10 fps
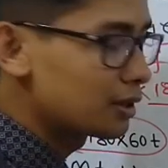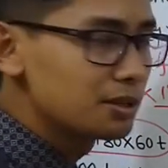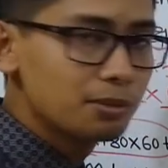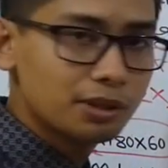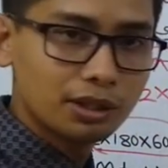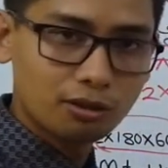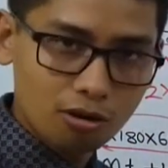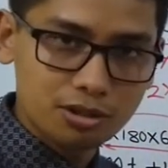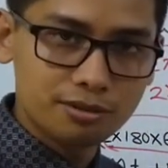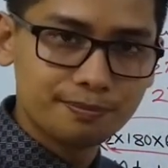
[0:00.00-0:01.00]
করে দিব কি
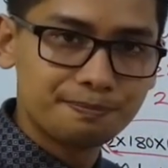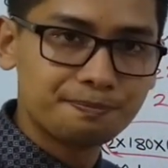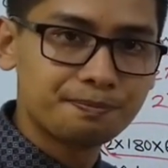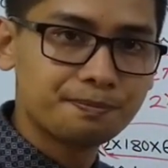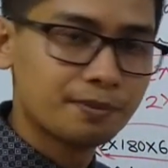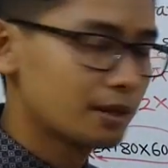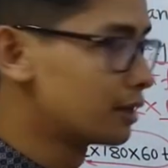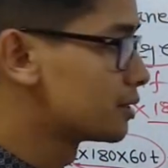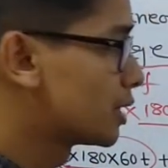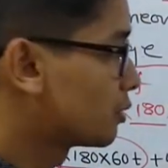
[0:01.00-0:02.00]
কস
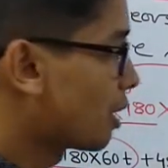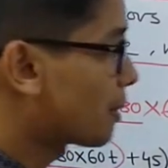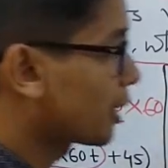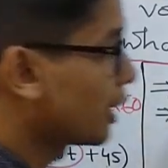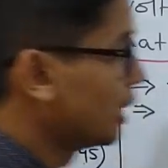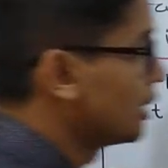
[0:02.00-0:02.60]
যেহেতু আমাকে